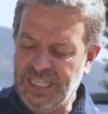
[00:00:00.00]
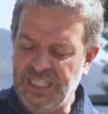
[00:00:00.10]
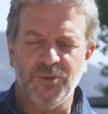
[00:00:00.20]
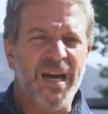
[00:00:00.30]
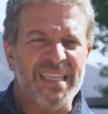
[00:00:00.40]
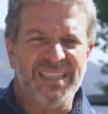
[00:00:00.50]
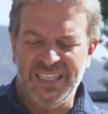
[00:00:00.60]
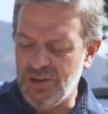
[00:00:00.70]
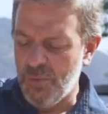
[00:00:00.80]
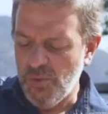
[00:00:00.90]
ratito
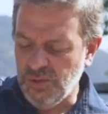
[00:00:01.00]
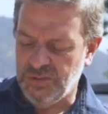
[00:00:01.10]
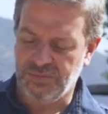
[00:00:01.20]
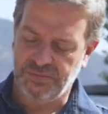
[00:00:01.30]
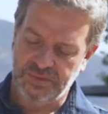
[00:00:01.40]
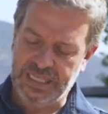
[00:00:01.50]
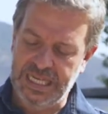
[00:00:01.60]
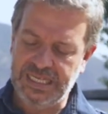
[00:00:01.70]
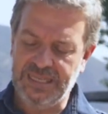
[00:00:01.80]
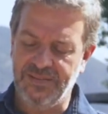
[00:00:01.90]
antes, no mucho,
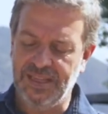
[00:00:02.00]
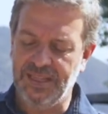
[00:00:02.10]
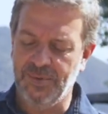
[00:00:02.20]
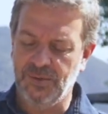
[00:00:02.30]
15, 20